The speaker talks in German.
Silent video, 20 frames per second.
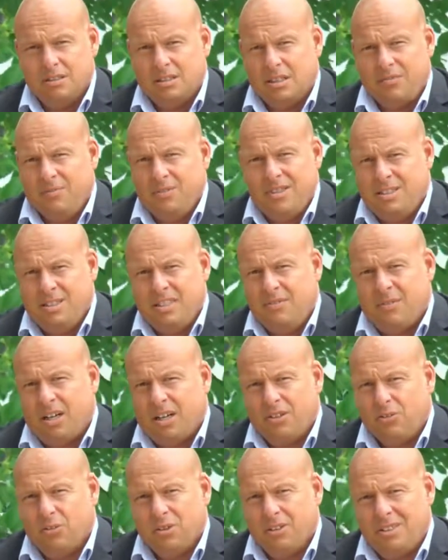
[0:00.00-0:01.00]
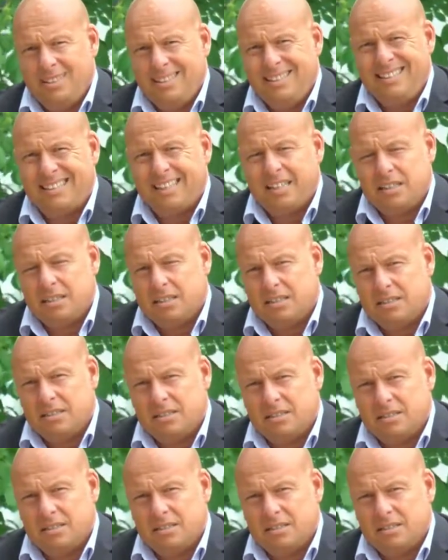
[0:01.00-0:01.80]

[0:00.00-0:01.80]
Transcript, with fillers: denn sie waren dort nie drin,